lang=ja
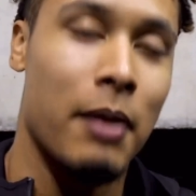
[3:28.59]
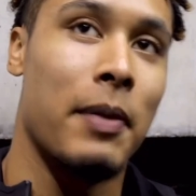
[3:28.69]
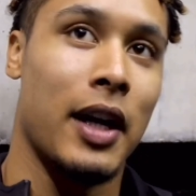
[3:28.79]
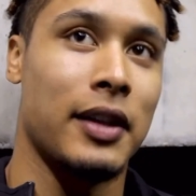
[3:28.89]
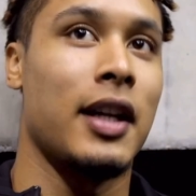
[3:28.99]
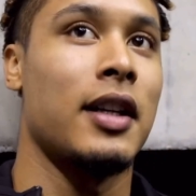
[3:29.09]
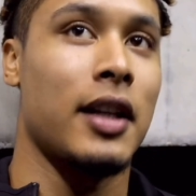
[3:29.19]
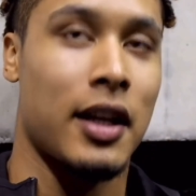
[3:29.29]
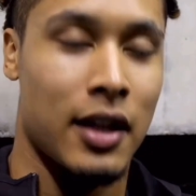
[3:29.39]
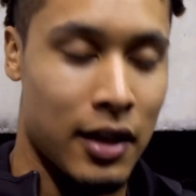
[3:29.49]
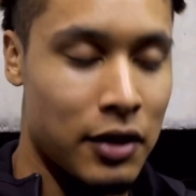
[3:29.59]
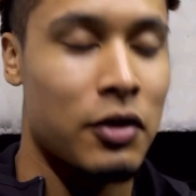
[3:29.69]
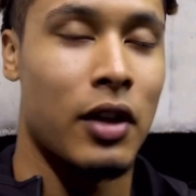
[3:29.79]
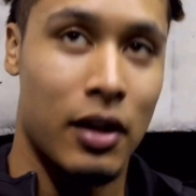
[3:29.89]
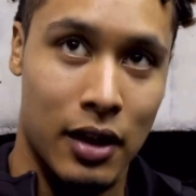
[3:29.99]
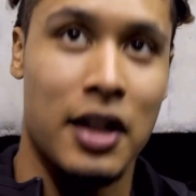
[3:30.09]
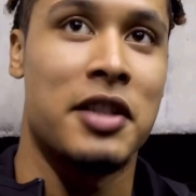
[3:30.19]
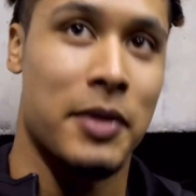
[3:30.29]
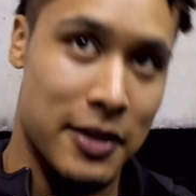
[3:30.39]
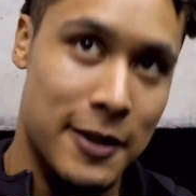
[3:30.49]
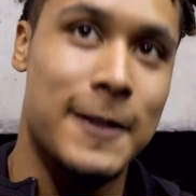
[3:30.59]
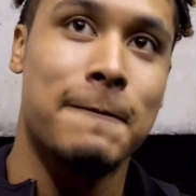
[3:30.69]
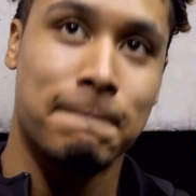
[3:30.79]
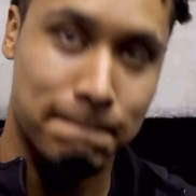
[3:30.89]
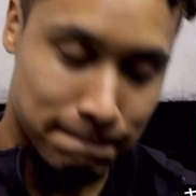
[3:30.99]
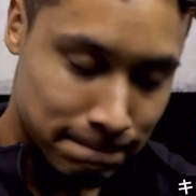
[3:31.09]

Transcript: ぱ勝っていかなきゃいけないなというのは感じます。お